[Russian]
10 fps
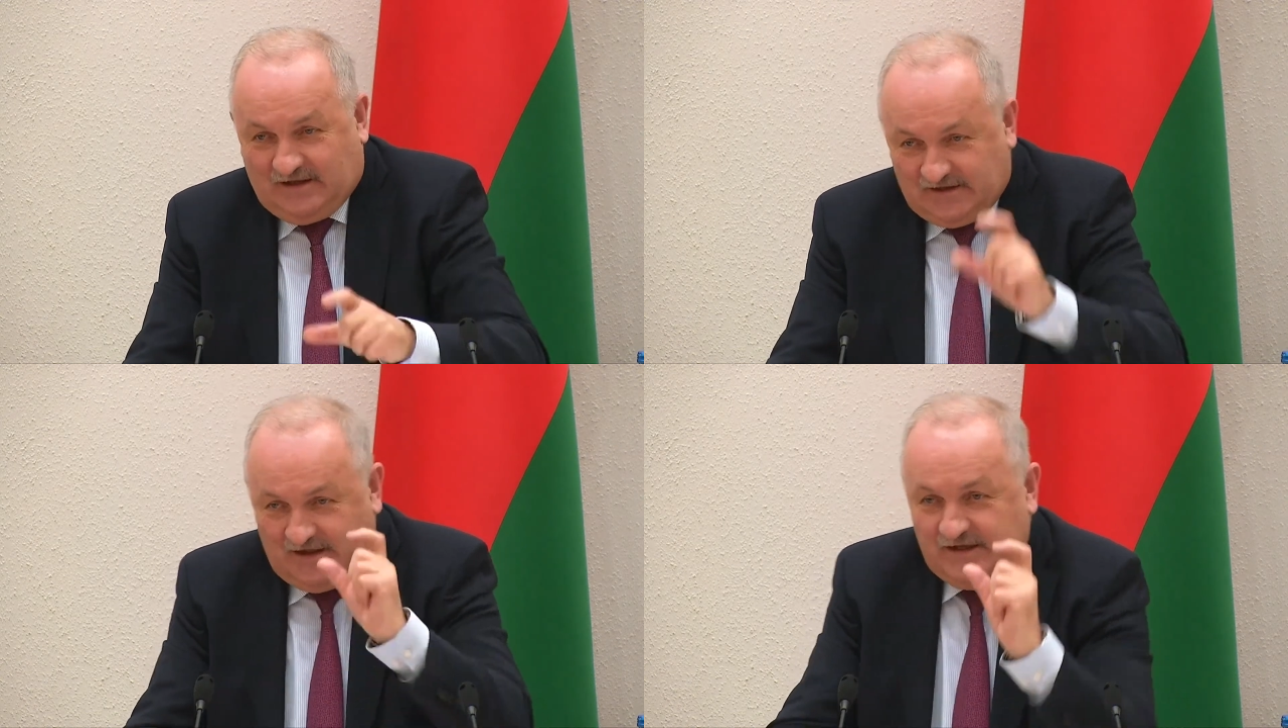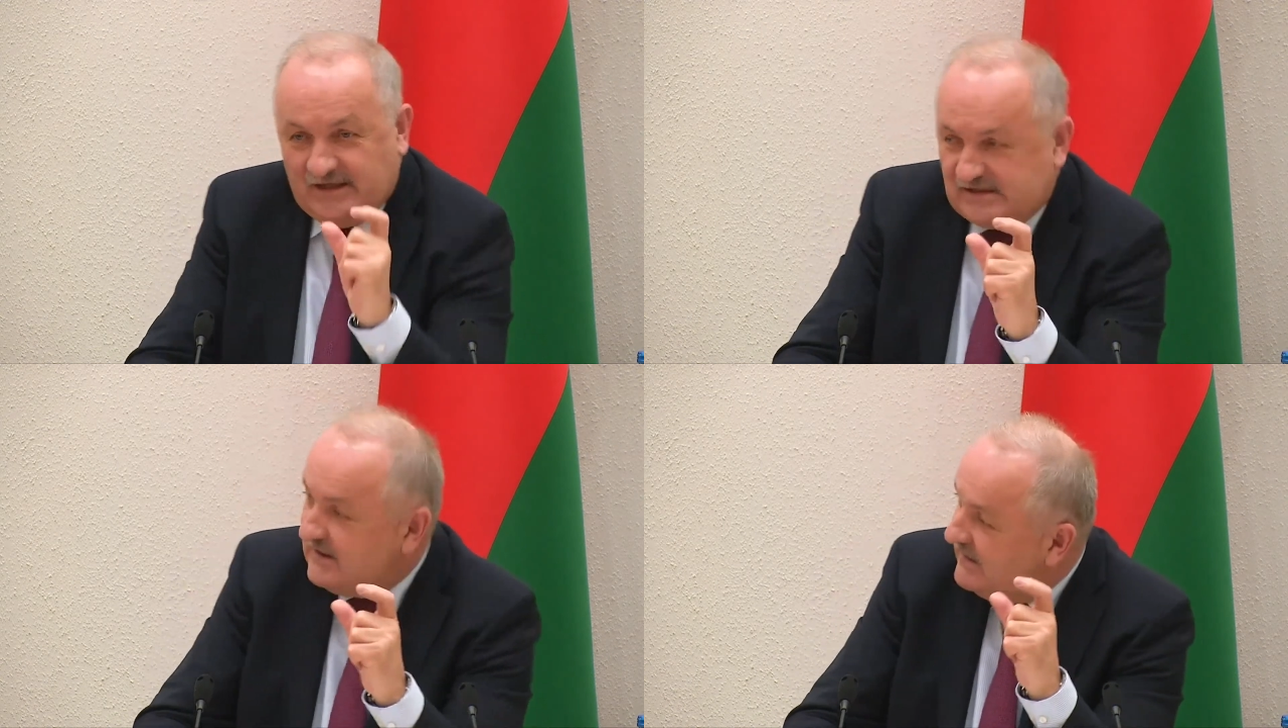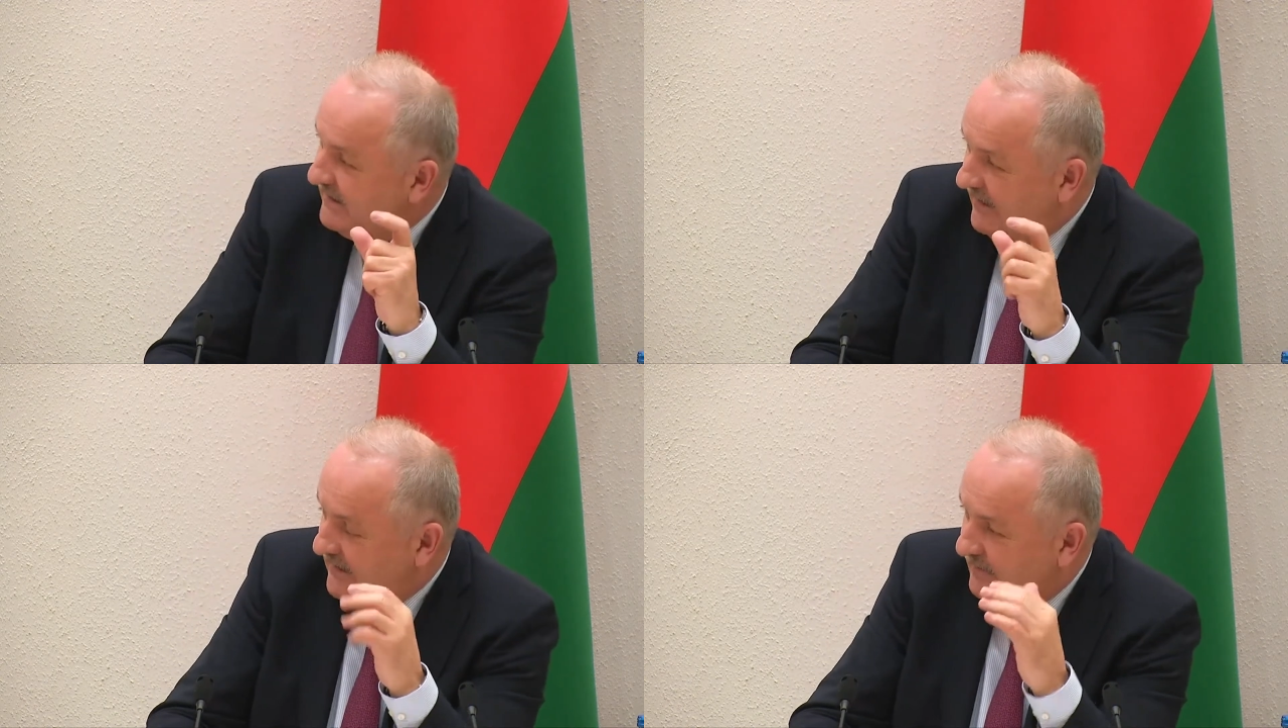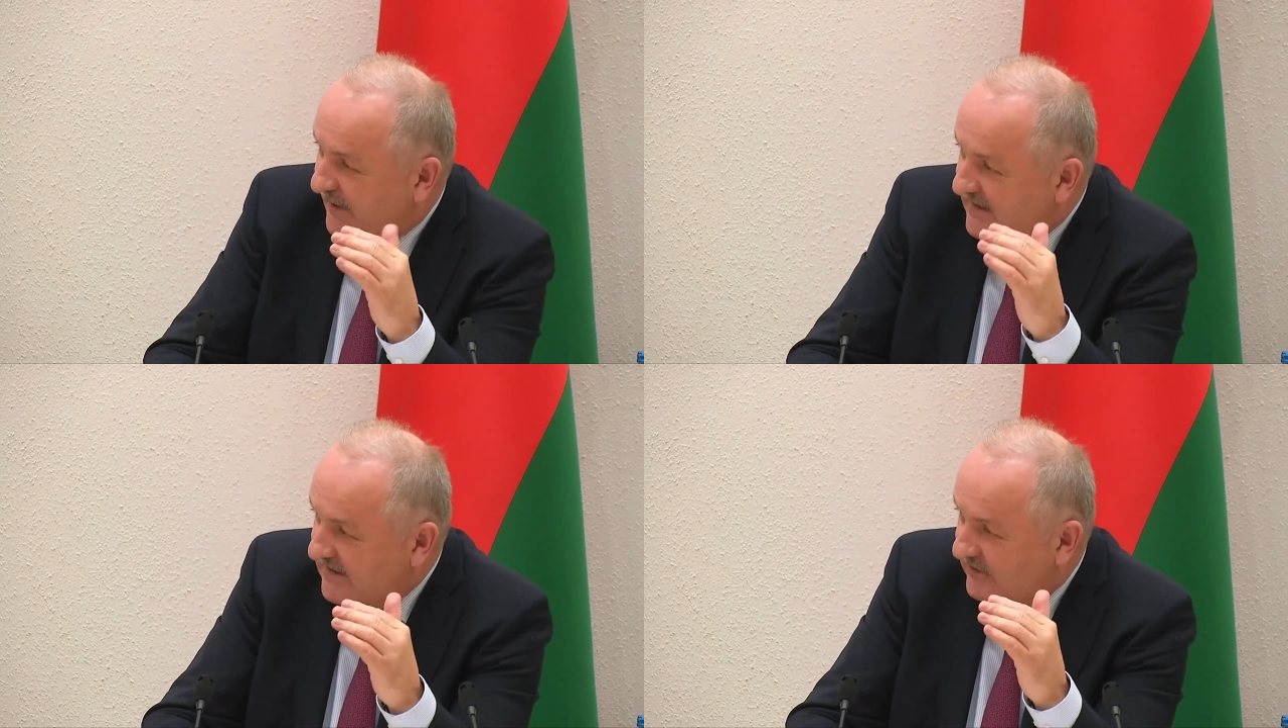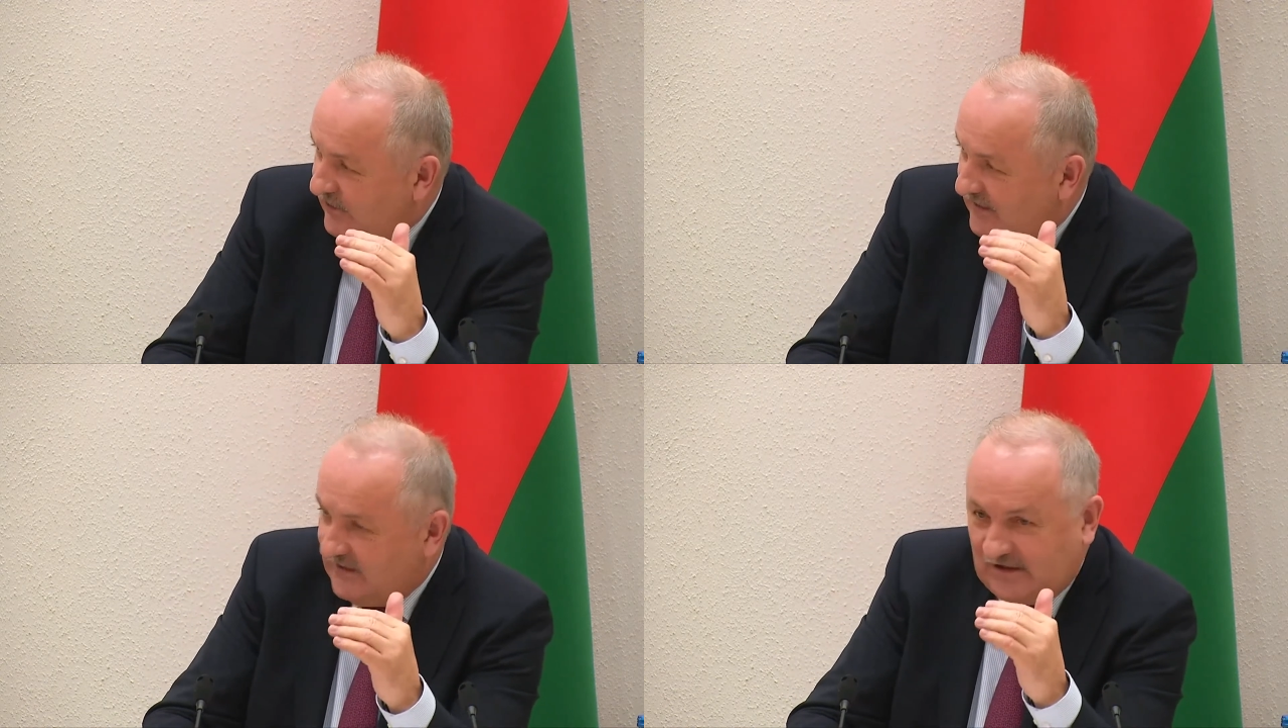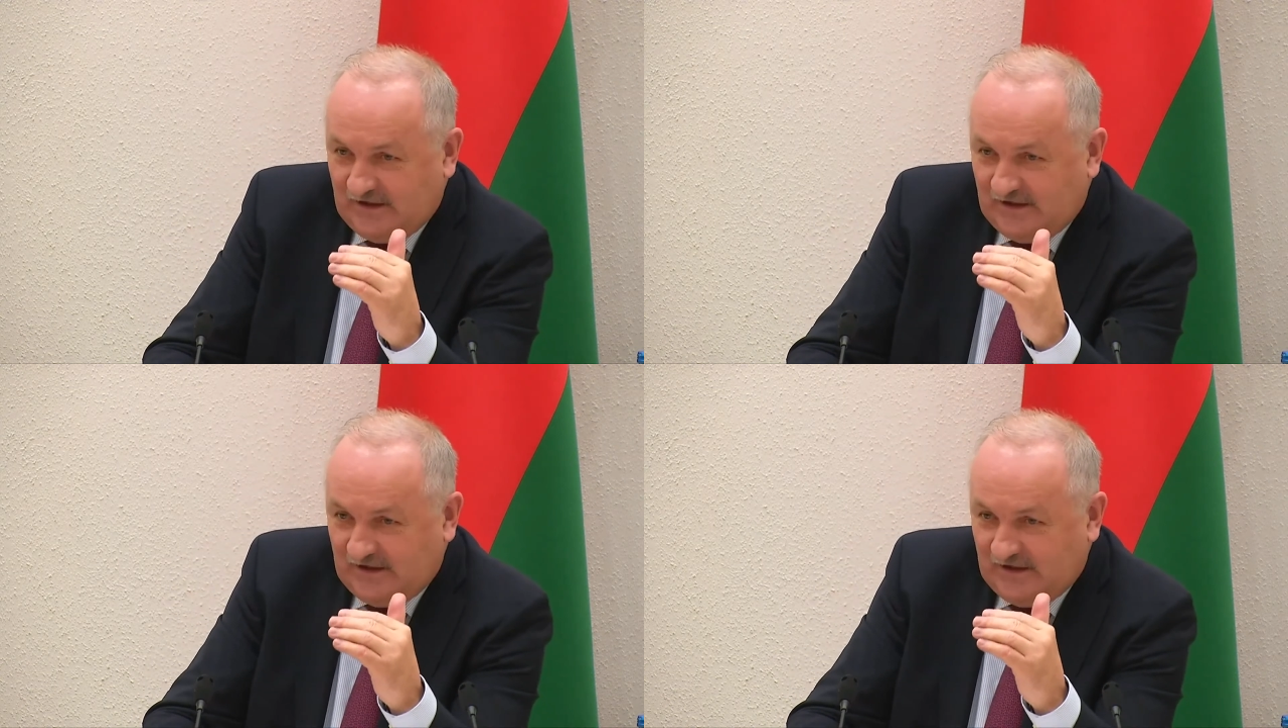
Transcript: когда есть некий предел, то это для